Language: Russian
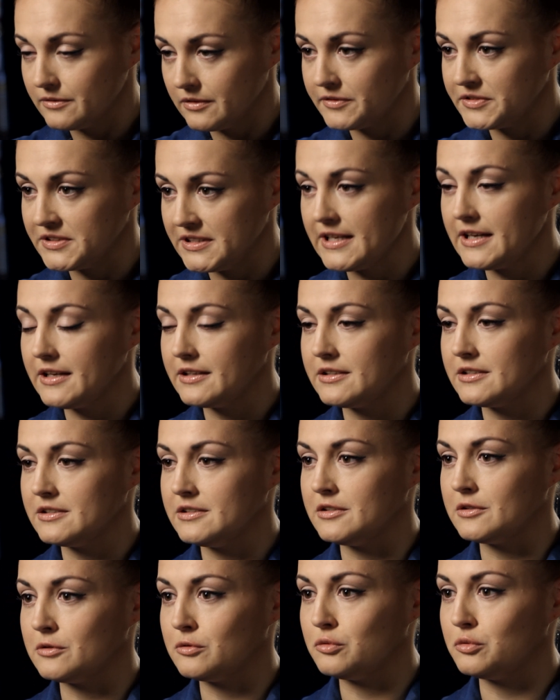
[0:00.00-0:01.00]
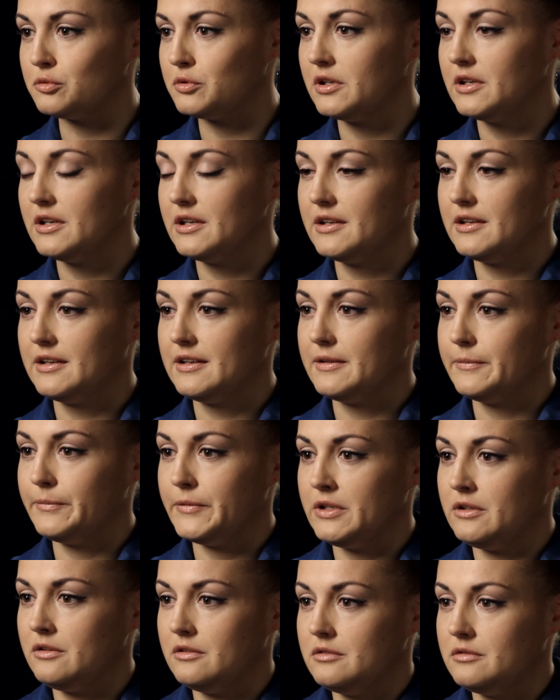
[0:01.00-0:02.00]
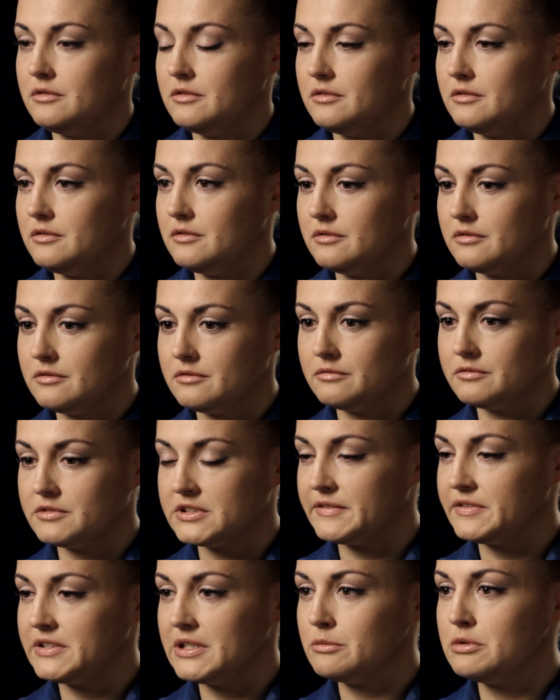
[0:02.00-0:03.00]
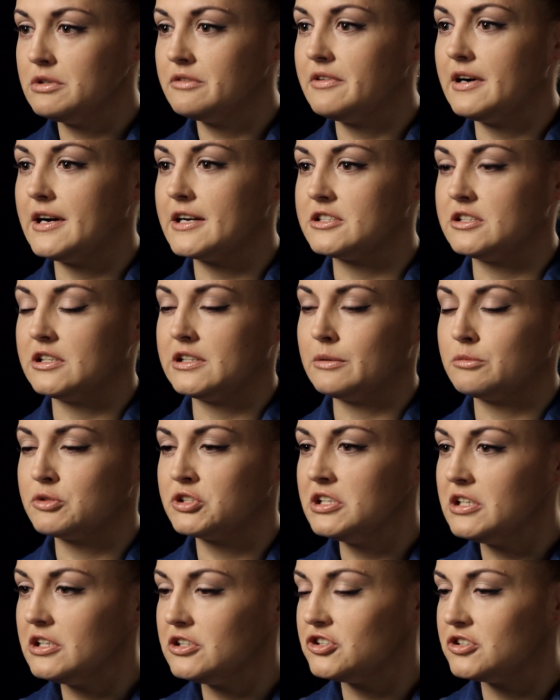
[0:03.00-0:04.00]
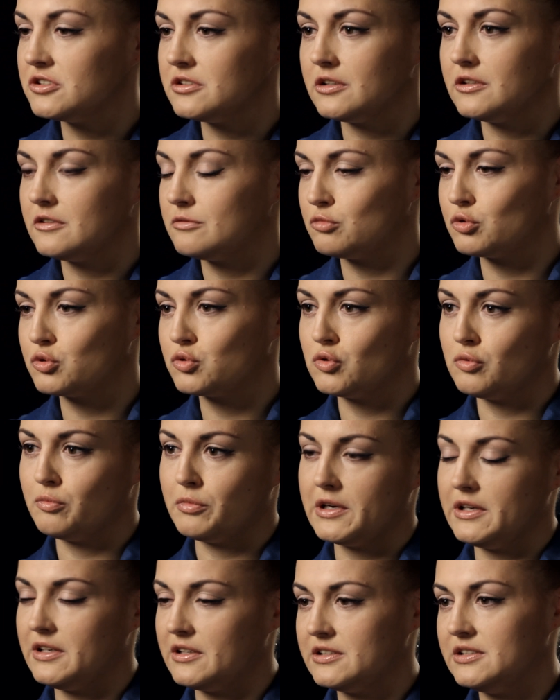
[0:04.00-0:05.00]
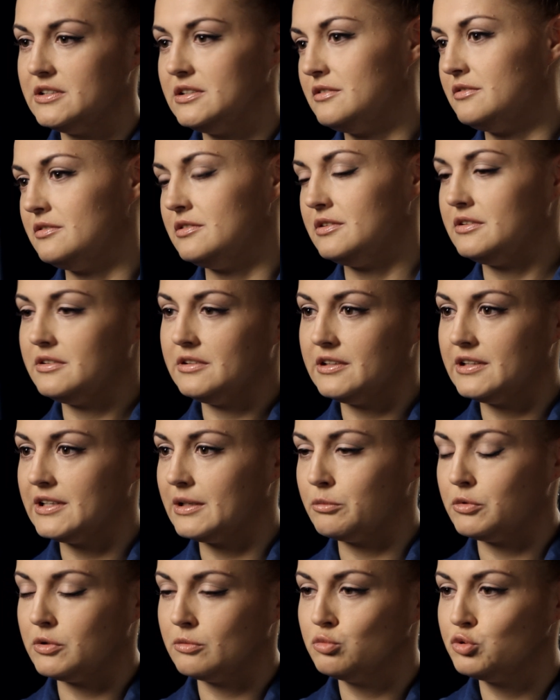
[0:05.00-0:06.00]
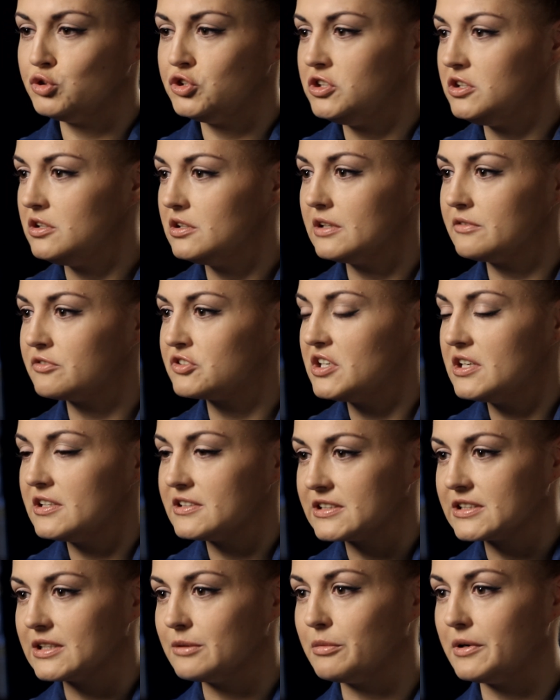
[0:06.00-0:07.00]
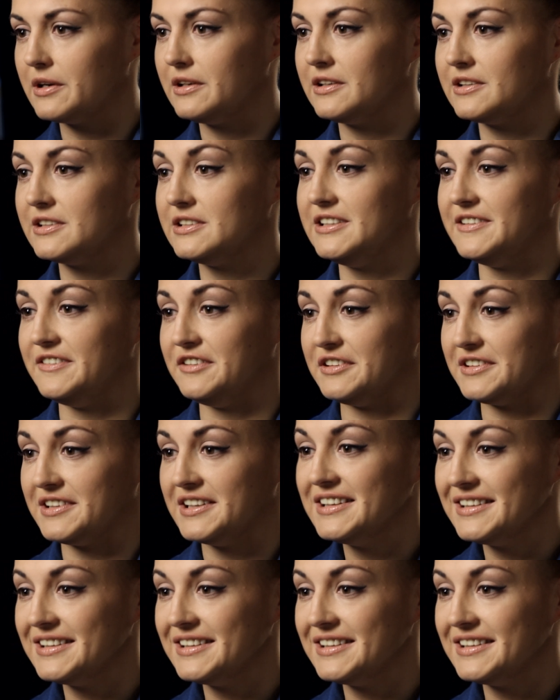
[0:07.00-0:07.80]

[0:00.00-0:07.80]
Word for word: Все это делают. И совсем не важно, там, женщина ты в мужском коллективе или там, ты мужчина в женском коллективе.